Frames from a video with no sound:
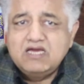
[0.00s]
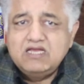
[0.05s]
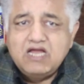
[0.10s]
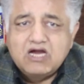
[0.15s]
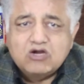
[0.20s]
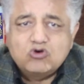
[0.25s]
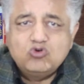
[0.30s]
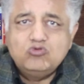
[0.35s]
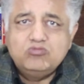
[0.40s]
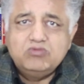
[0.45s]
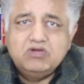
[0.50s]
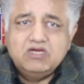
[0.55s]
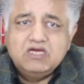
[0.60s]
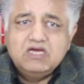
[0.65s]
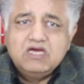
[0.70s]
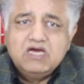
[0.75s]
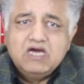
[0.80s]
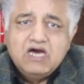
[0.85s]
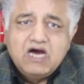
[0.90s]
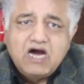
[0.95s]
इलाकों में
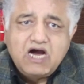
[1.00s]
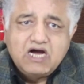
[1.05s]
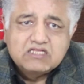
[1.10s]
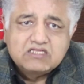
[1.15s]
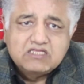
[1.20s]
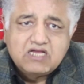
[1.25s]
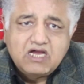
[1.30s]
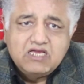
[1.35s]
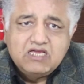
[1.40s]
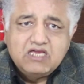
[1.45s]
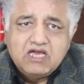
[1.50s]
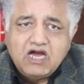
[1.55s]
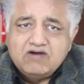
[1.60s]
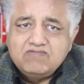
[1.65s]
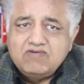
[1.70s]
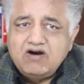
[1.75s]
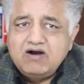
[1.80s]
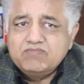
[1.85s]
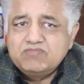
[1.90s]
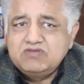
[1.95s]
अताई
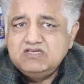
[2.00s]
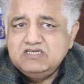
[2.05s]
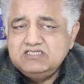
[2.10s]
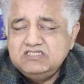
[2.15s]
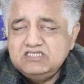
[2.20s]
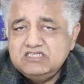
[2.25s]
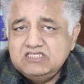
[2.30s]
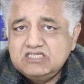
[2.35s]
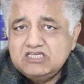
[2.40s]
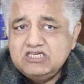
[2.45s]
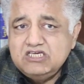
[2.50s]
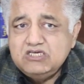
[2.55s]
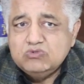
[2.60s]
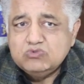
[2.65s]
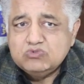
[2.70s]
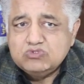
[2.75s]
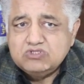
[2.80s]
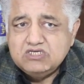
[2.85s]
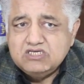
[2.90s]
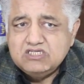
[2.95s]
आवाम की
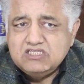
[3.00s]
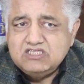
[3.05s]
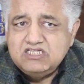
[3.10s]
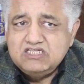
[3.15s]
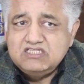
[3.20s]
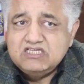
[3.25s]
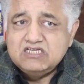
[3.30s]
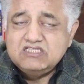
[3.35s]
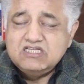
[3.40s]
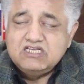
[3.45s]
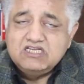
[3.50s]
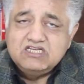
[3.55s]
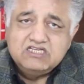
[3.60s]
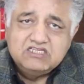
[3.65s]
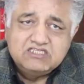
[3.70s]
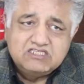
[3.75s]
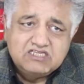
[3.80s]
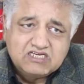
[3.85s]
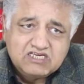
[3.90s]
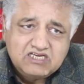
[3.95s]
ज़िंदगियों से दीदा
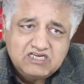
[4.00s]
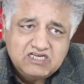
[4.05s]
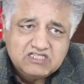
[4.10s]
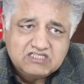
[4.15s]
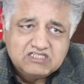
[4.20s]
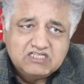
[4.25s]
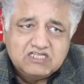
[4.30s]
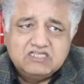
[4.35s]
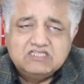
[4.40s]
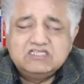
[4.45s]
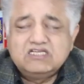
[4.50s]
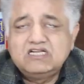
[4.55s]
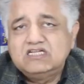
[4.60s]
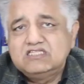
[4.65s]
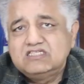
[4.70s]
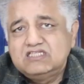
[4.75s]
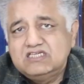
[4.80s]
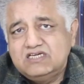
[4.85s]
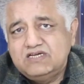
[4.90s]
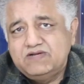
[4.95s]
दलेरी से खेलते नज़र
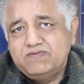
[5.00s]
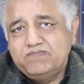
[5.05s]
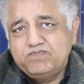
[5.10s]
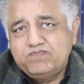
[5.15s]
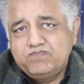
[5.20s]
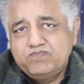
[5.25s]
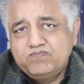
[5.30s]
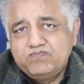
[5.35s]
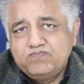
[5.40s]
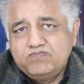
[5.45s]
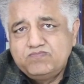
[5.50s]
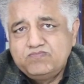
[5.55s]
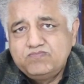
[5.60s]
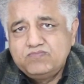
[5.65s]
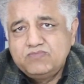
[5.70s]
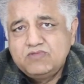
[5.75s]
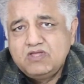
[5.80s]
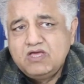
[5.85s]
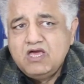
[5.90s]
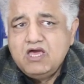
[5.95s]
आते हैं
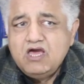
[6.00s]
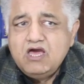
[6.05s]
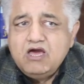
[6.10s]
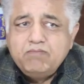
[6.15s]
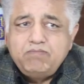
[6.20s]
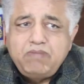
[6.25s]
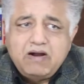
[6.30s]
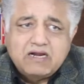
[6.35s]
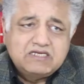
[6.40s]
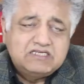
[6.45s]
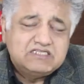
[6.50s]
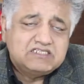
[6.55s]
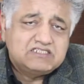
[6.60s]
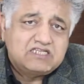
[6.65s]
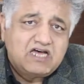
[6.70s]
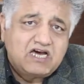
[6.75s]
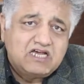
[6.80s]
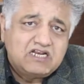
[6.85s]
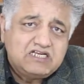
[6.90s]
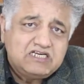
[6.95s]

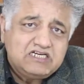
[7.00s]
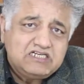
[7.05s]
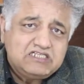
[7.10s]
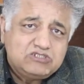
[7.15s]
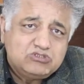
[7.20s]
पाकिस्तान के